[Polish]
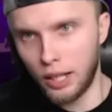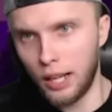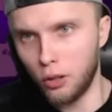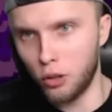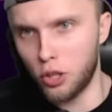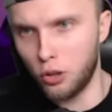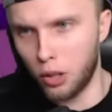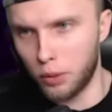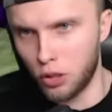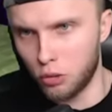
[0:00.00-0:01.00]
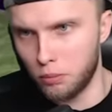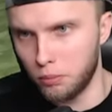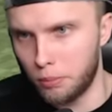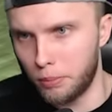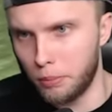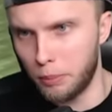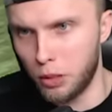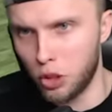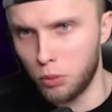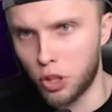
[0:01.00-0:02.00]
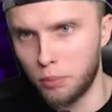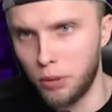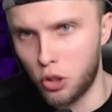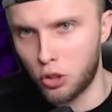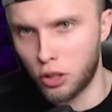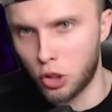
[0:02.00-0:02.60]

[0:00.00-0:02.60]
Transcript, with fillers: Halo, dzień dobry, my będziemy się bić, czy